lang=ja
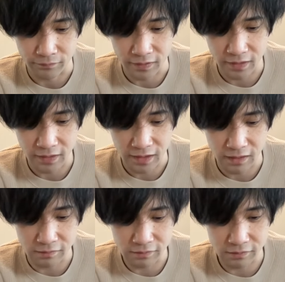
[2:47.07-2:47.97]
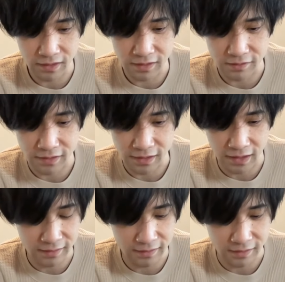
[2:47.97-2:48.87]
で、アウストラリスで
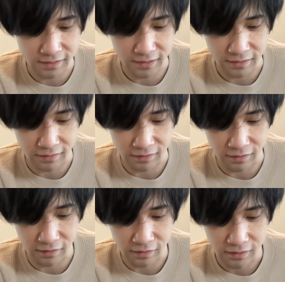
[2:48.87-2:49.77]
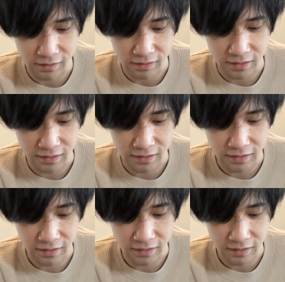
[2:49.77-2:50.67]
アンタリスだった。はい。
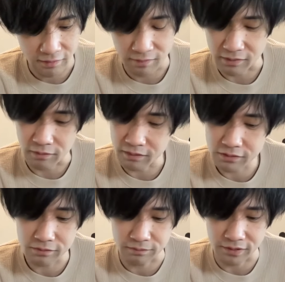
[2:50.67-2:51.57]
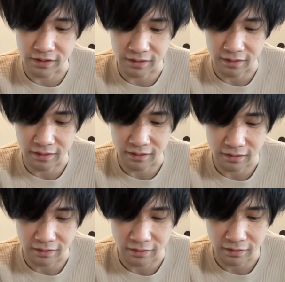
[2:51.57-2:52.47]
えー、まあこれはちょっと無理かな。
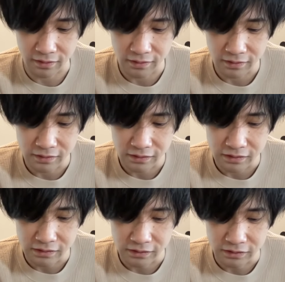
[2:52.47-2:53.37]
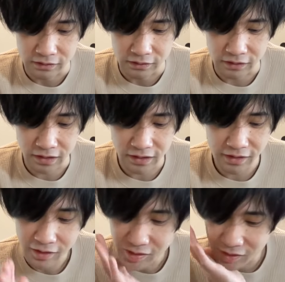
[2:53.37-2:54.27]
はい。いや、1体
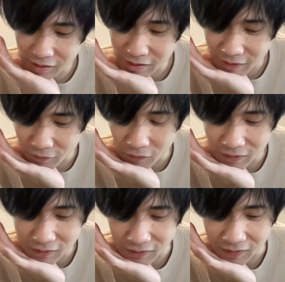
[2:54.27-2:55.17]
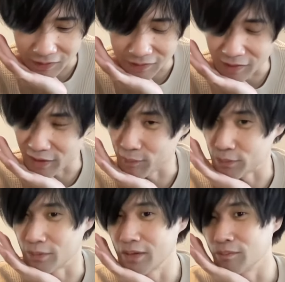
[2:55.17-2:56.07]
でも交換するの何かないや、でも
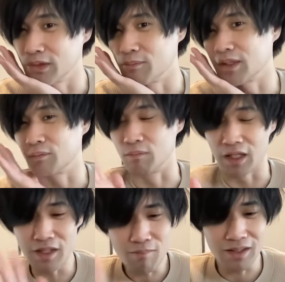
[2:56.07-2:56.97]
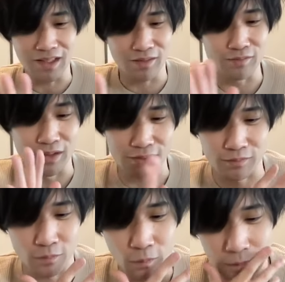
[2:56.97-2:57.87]
それでもね、まだ、まだまだあるんでね、そ
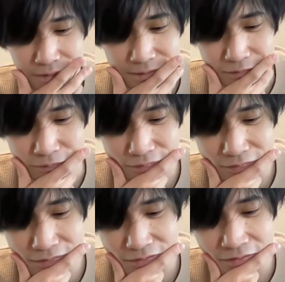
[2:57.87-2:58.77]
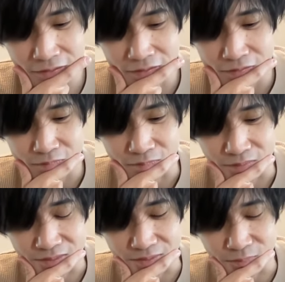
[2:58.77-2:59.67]
の交換そんなに、
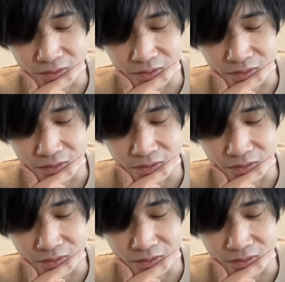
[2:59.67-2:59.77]
まあ無